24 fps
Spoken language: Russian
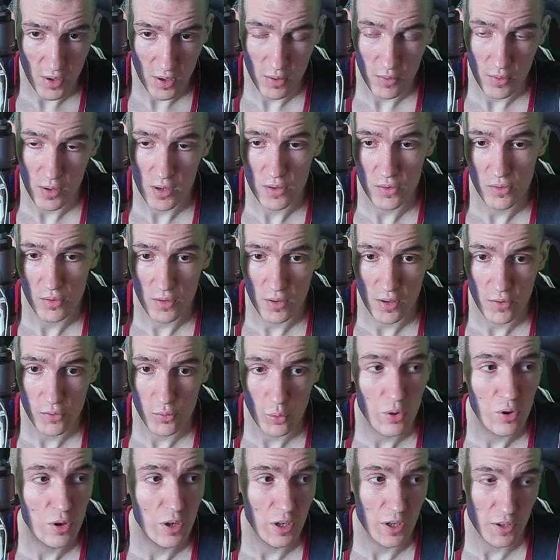как говорится, есть
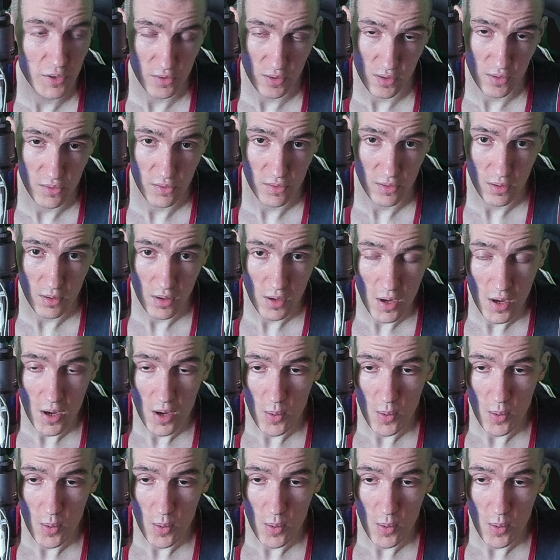только лицензия.